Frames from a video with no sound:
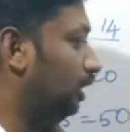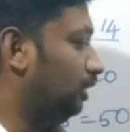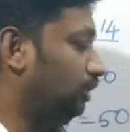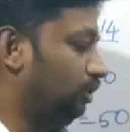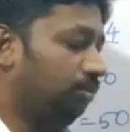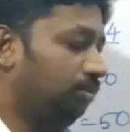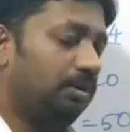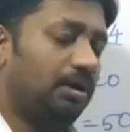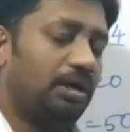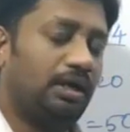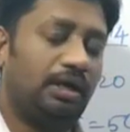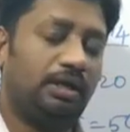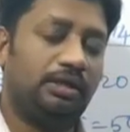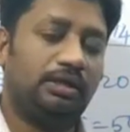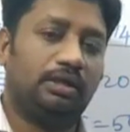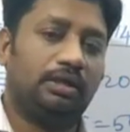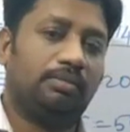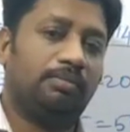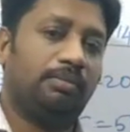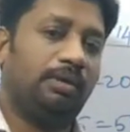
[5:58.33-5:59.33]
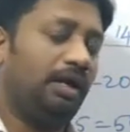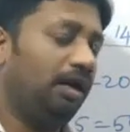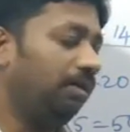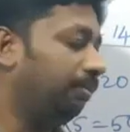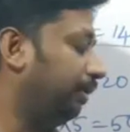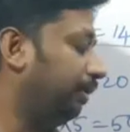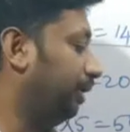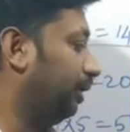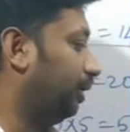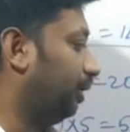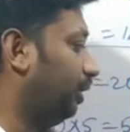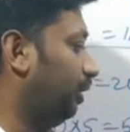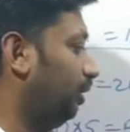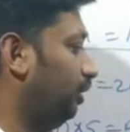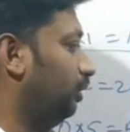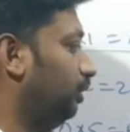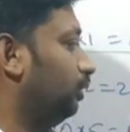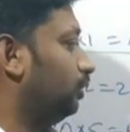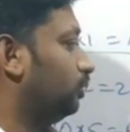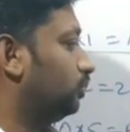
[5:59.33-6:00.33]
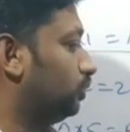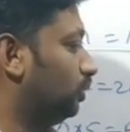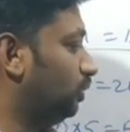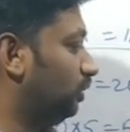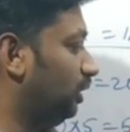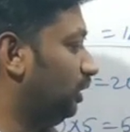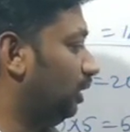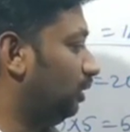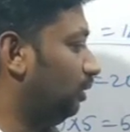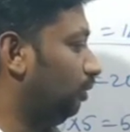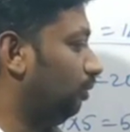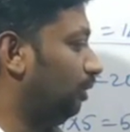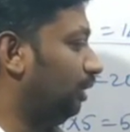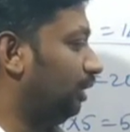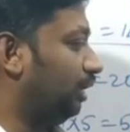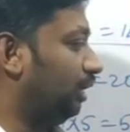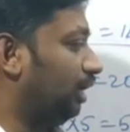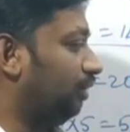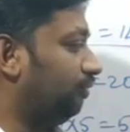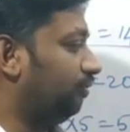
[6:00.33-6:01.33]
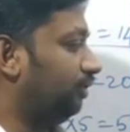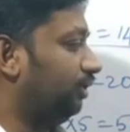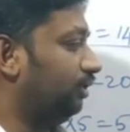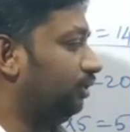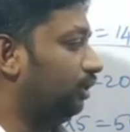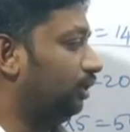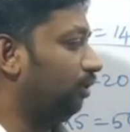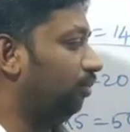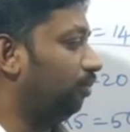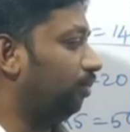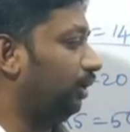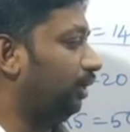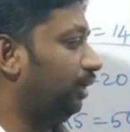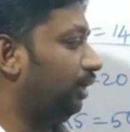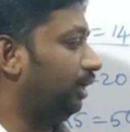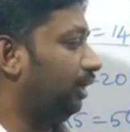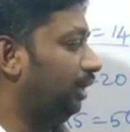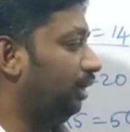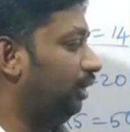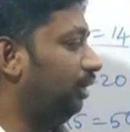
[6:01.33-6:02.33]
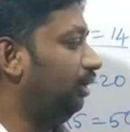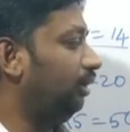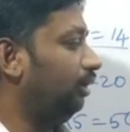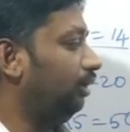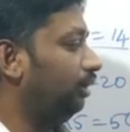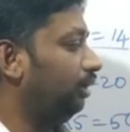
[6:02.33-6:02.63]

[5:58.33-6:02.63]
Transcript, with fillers: அல்ஜிபரால் மிங்கிள் பண்ணியிருக்கு ஸோ இதில் இருக்கக்கூடிய கிராஃபுக்கு த்ரீ பாயிண்ட் டென்னு